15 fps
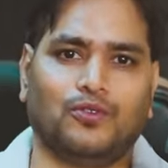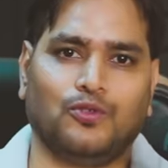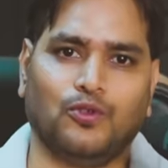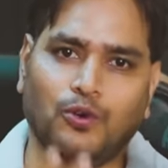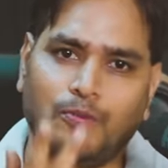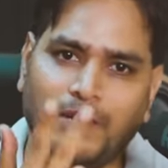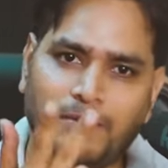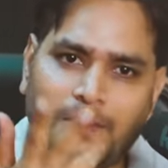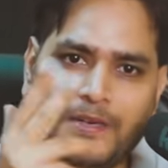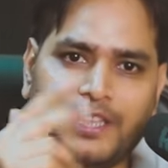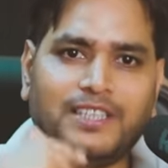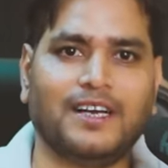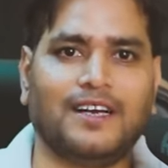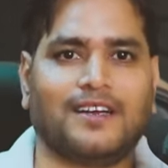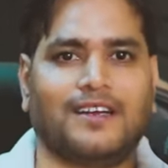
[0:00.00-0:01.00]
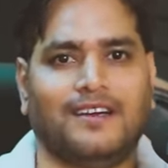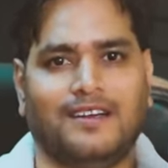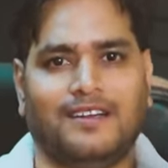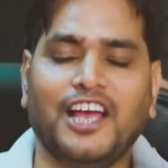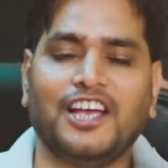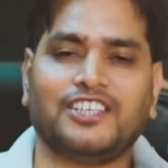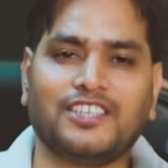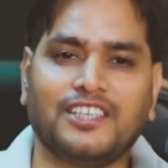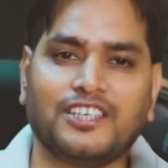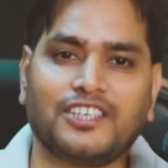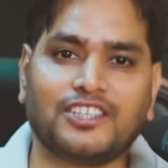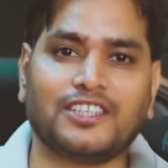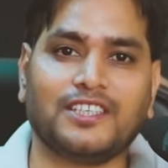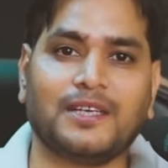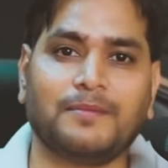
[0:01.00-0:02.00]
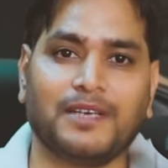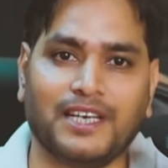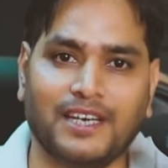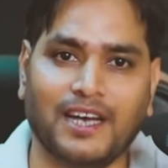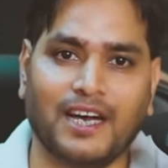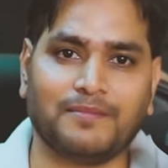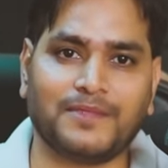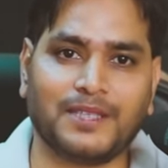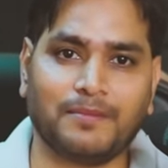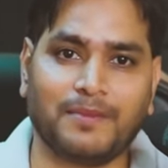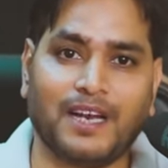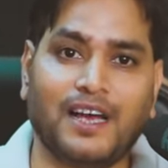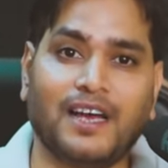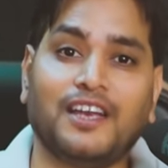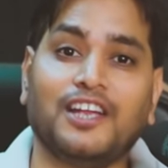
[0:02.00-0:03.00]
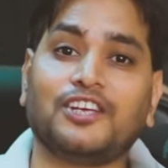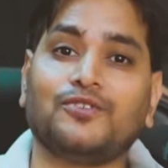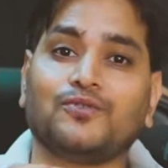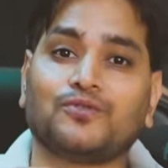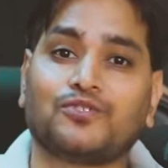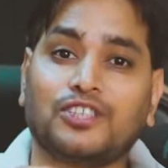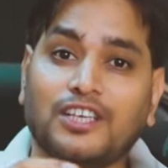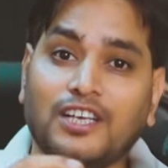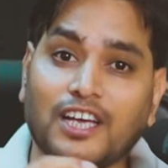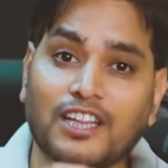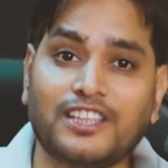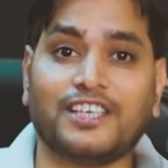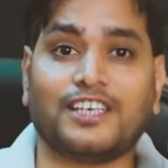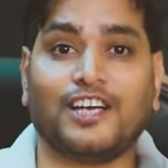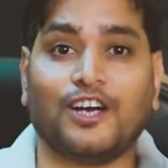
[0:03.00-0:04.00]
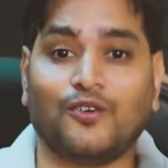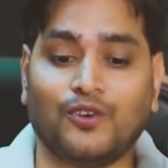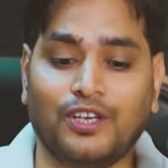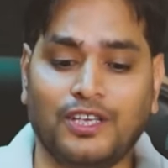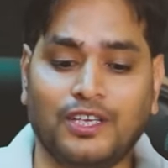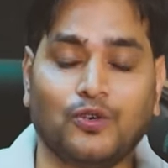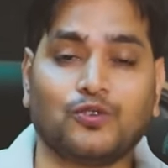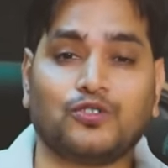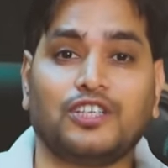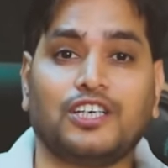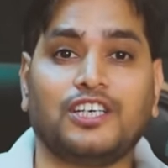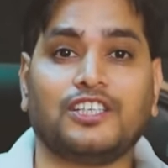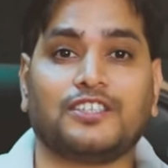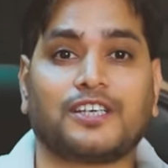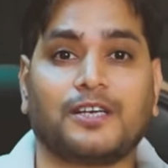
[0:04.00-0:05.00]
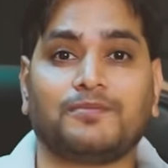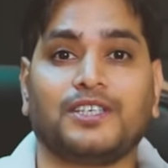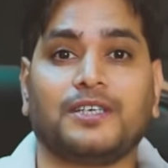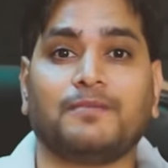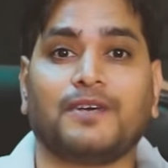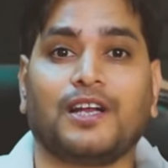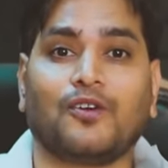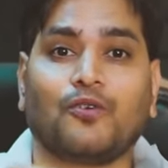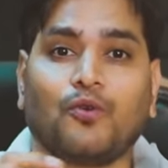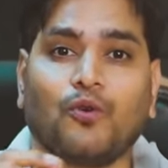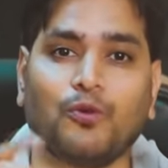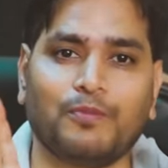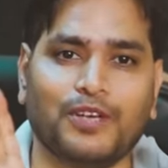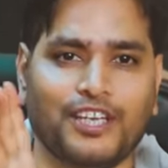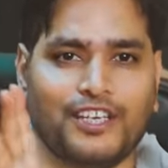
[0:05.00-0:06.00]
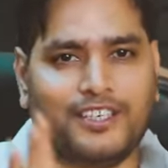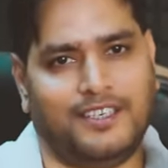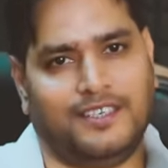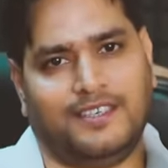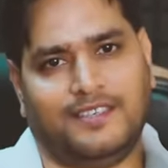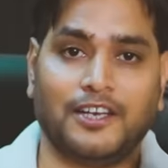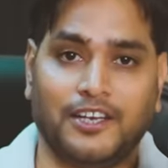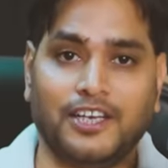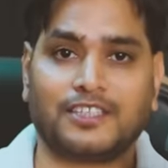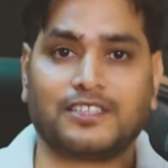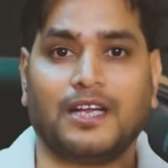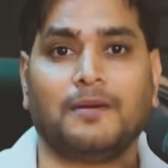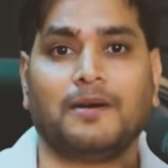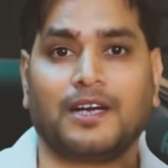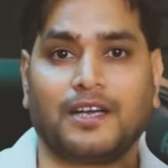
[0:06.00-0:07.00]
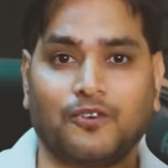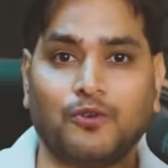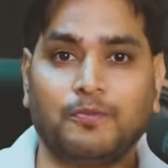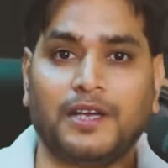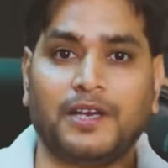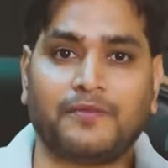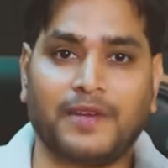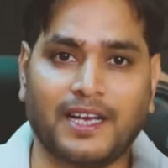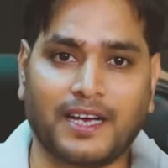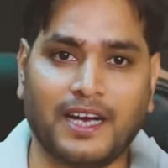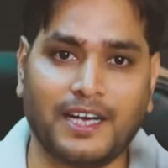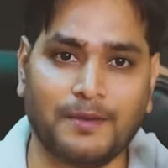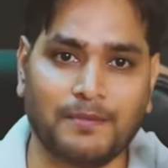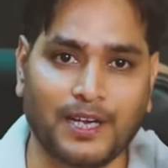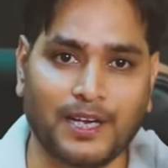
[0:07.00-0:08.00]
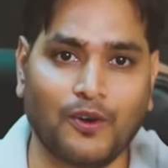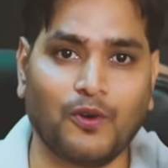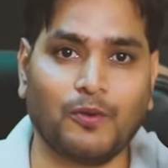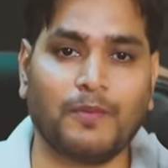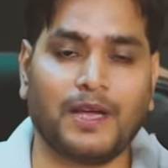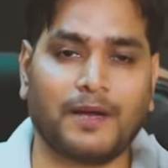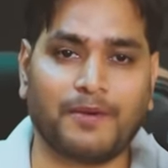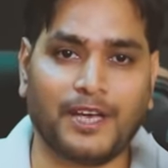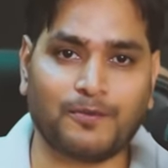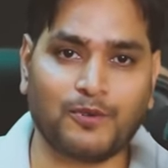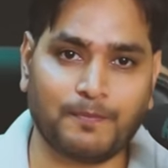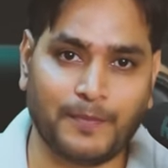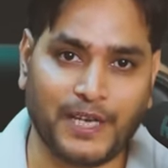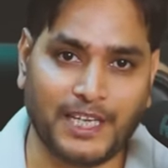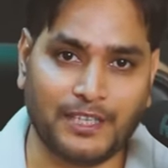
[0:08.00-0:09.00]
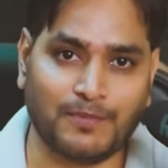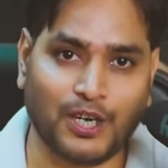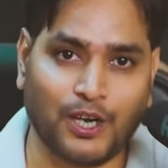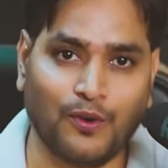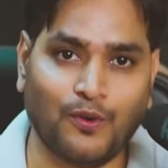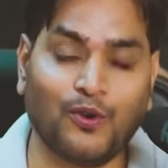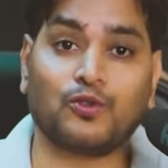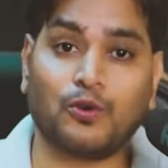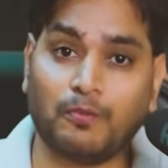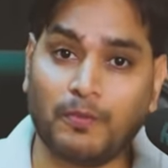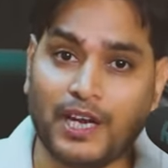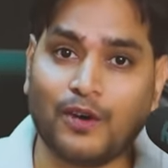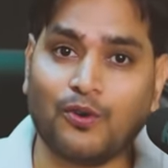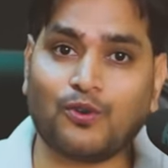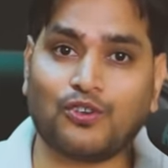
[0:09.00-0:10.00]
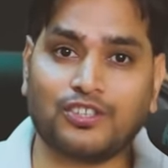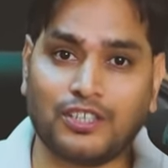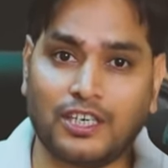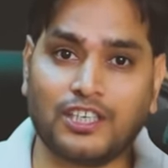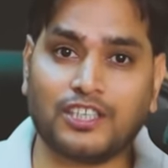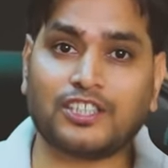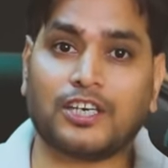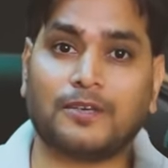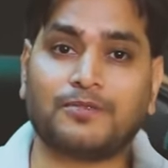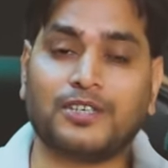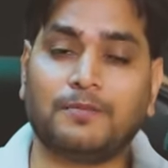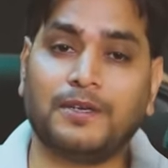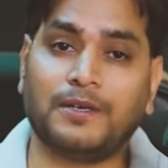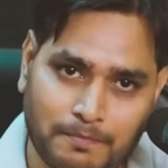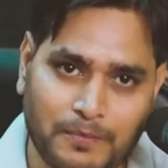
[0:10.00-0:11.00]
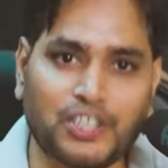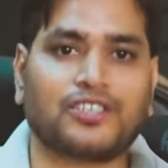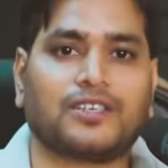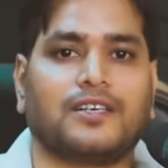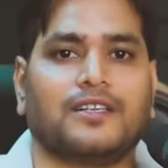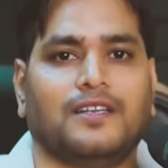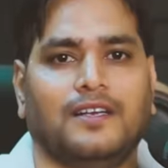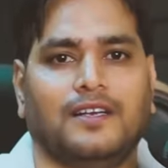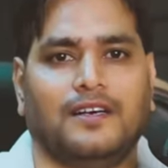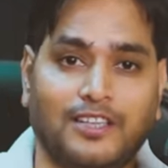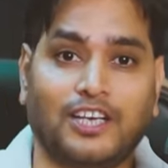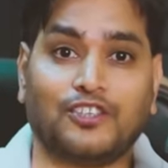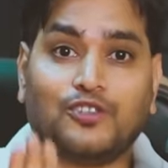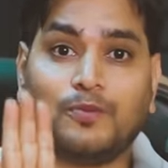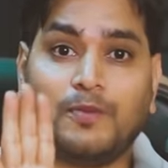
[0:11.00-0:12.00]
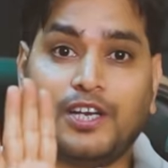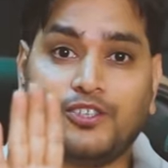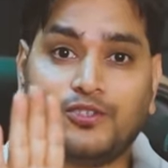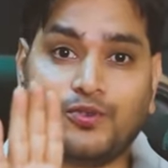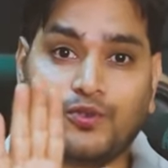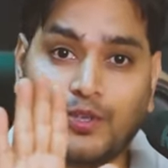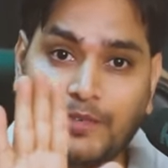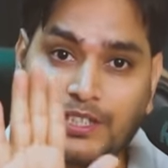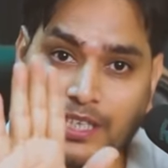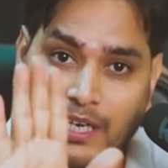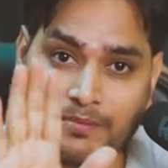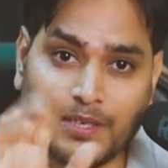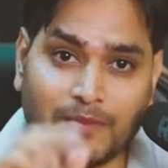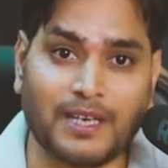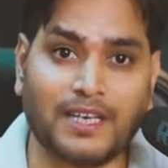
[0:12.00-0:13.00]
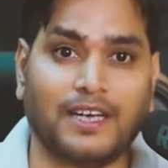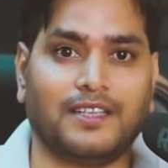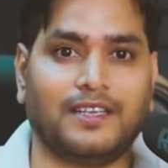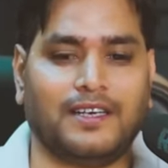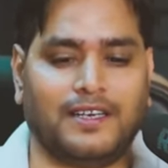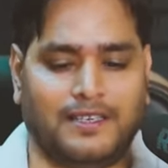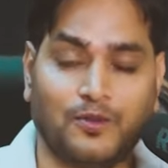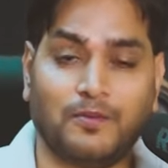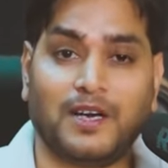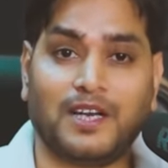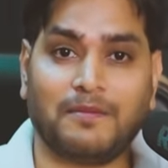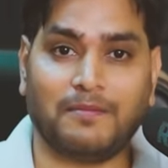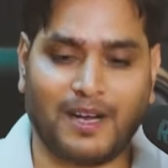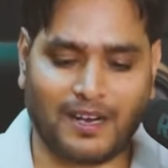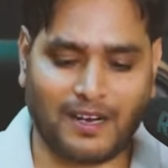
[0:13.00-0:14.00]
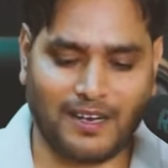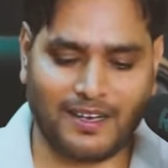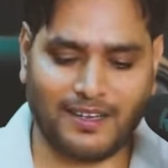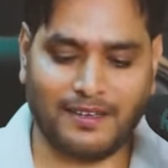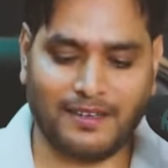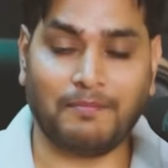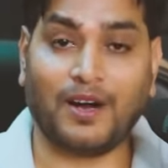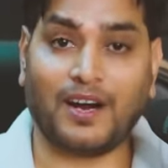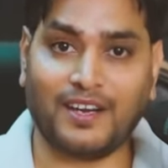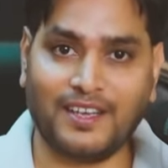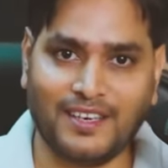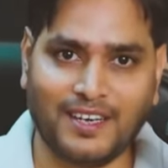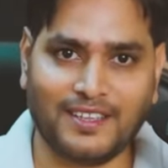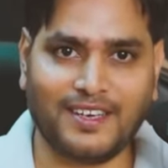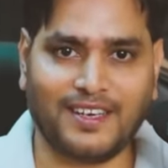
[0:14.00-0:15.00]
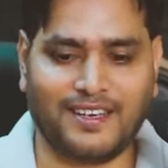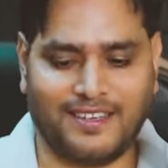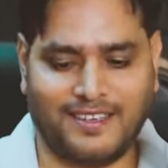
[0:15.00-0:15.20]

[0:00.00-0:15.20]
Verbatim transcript: दो मिनट में बन जाएगा ऐसे ही किसी ने मेरे नाम से बनाया लेकिन उसकी गलती क्या हो गई उसने डिस्क्रिप्शन मेरा कॉपी नहीं किया नेक्स्ट टाइम अगर कोई मेरी फेक आईडी बनाओ मेरा फेक पेज बनाओ तो मेरा ओरिजिनल डिस्क्रिप्शन भी पेस्ट कर देना ताकि तुम्हारी चोरी थोड़ी में साफ सफाई आ जाए तुम्हारी मक्कारी पकड़ी ना जाए